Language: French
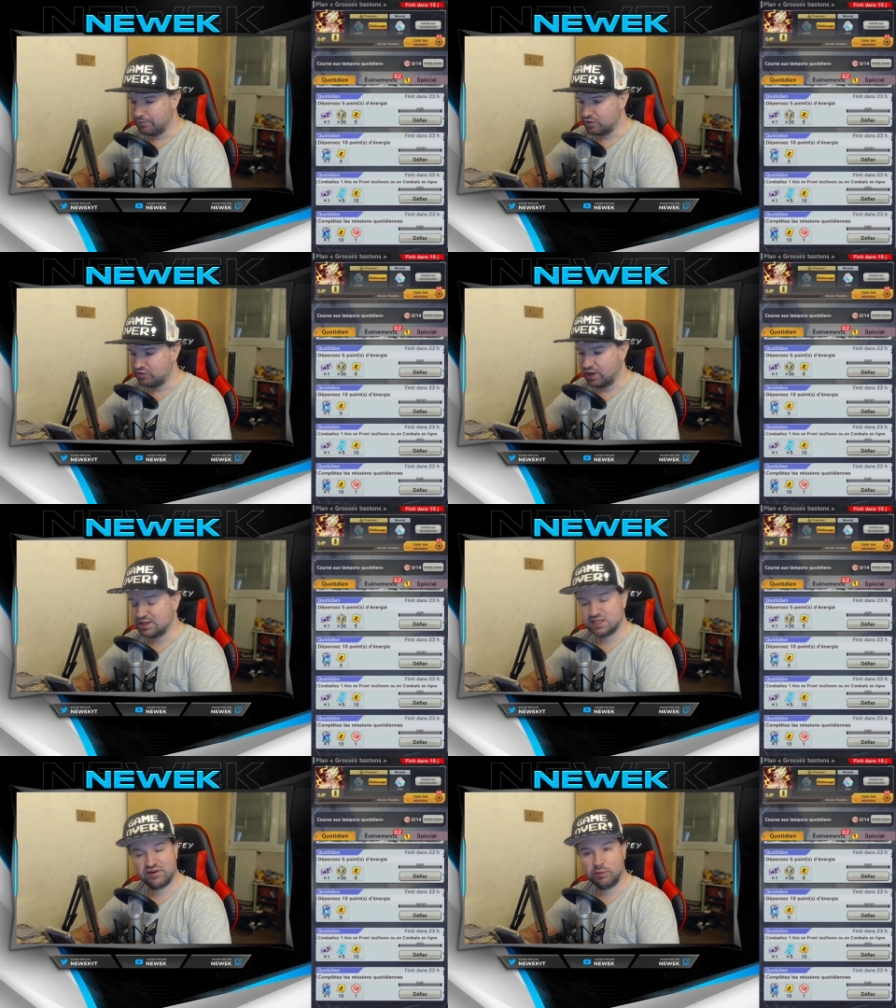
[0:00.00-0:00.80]
voilà,
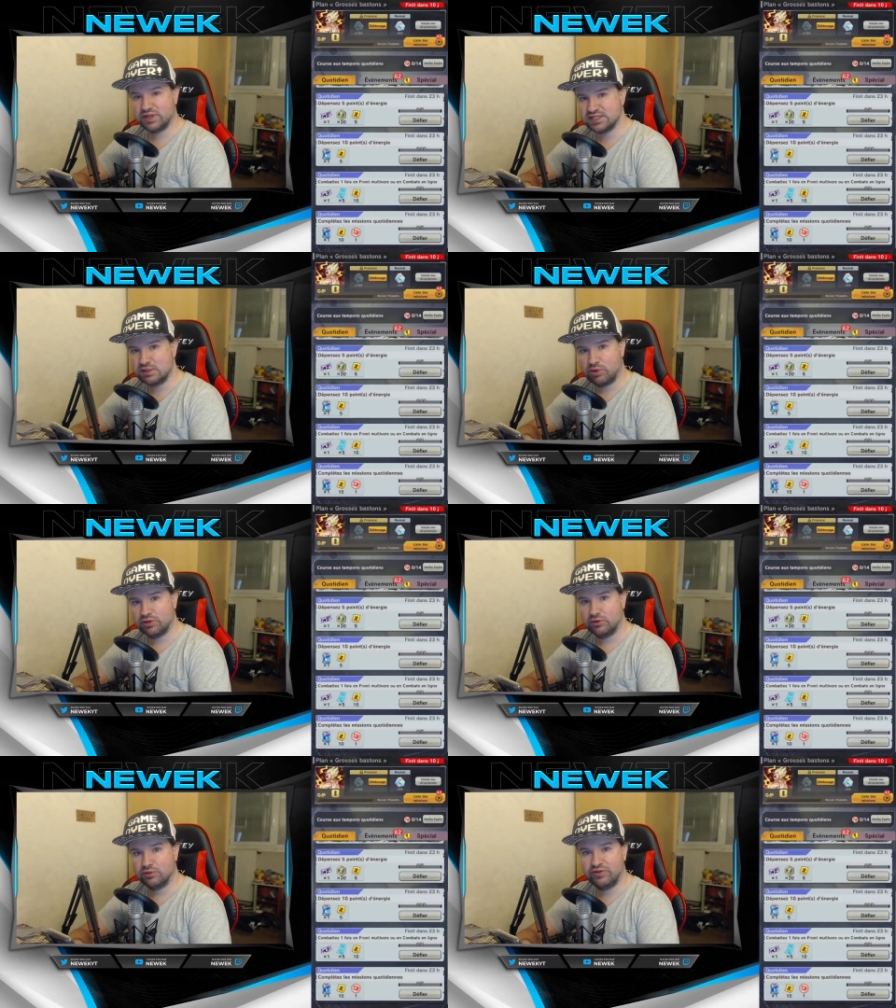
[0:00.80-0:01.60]
et c'est vraiment très
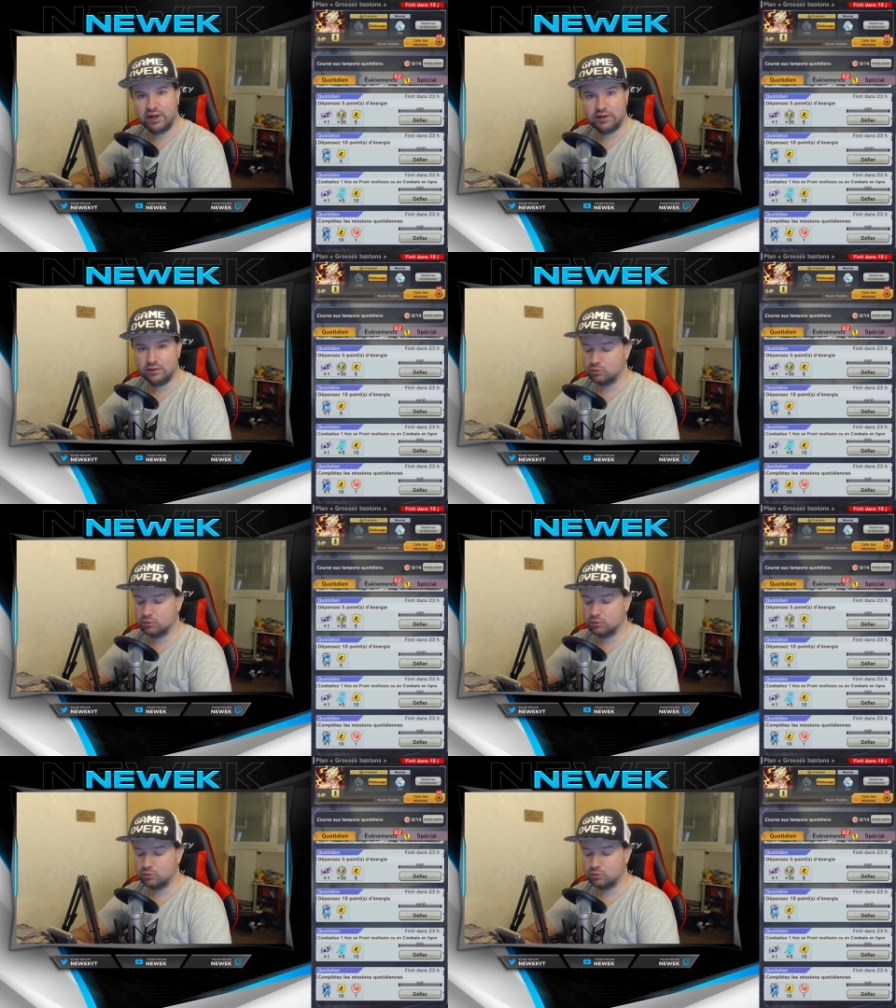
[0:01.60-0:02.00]
important de le faire. Hein.